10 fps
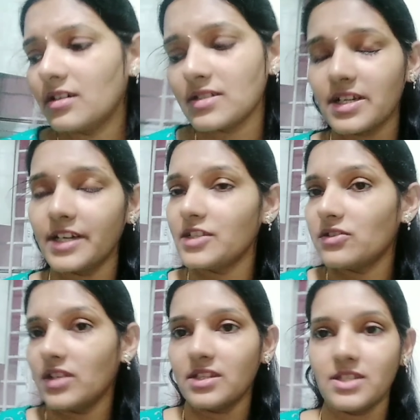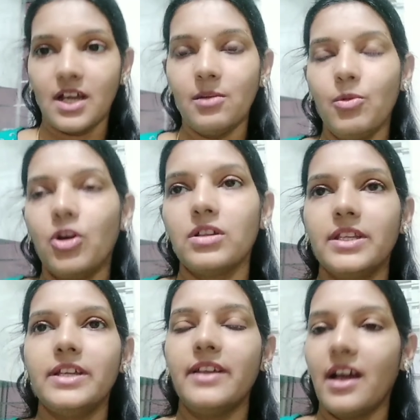స్టడీస్లో అయితే చాలా
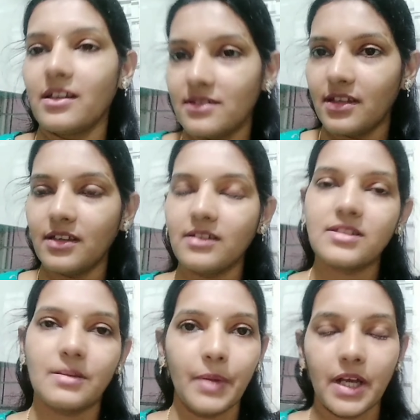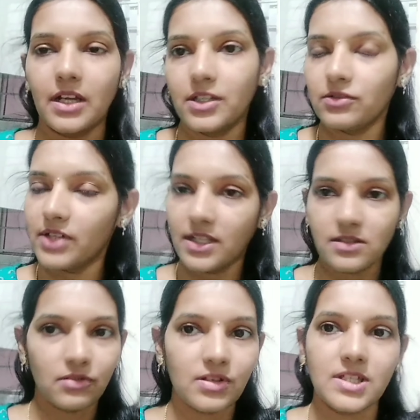బాగుంది డాన్సింగ్ చెప్పక్కర్లేదు
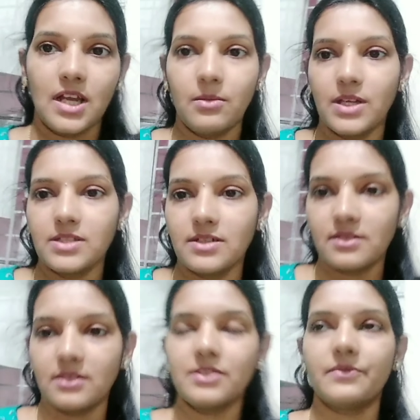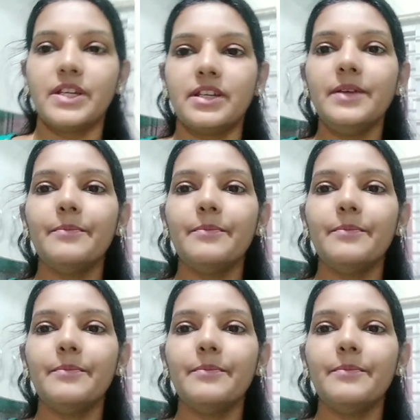డాన్స్లో కూడా చాలా బాగా చేస్తుంది స్వీటీ